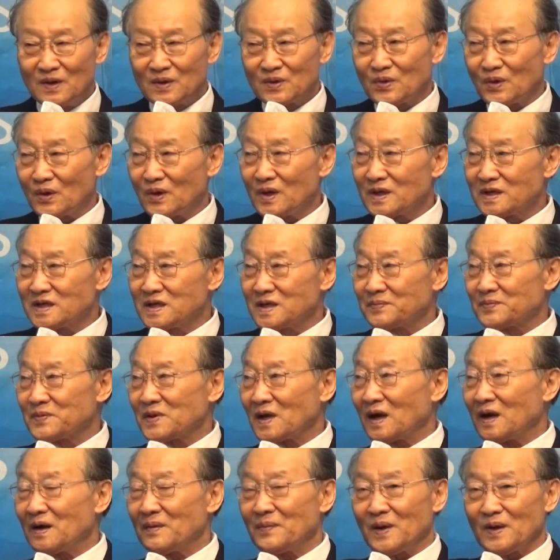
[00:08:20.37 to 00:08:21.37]
교회
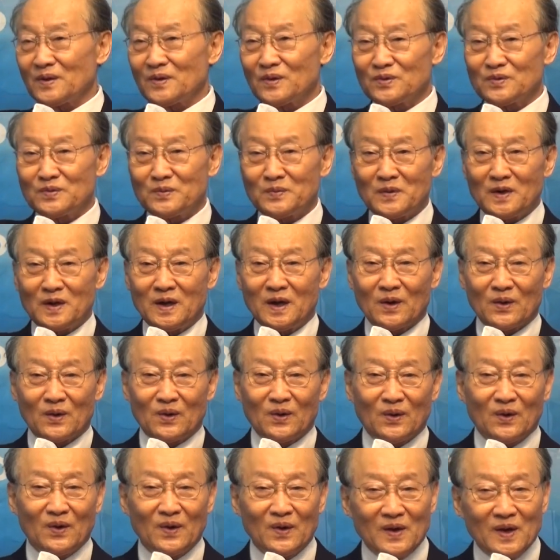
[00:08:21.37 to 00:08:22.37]
십자가 봐도 눈물
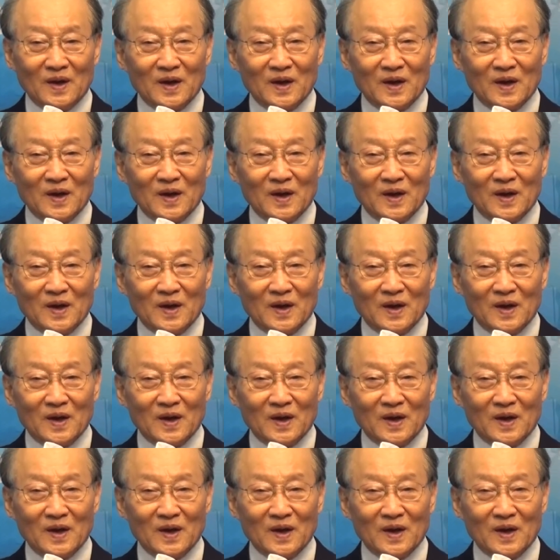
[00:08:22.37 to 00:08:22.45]
나고